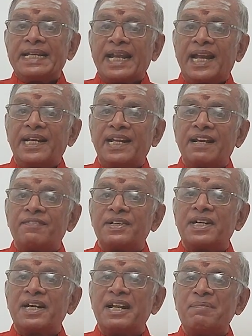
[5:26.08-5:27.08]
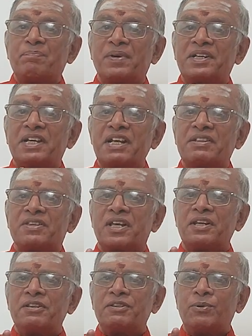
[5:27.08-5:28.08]
நல்லவர்களை பற்றி
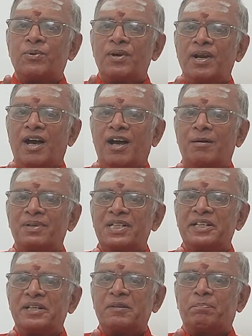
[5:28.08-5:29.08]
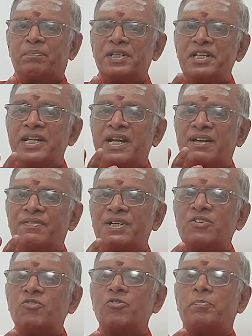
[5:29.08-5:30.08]
தெரிந்து கொள்ளாமல் இருப்பது
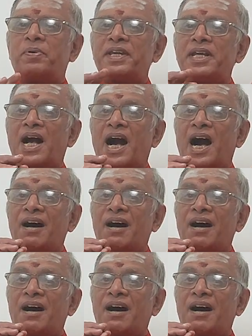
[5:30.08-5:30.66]
எவ்வளவு பெரிய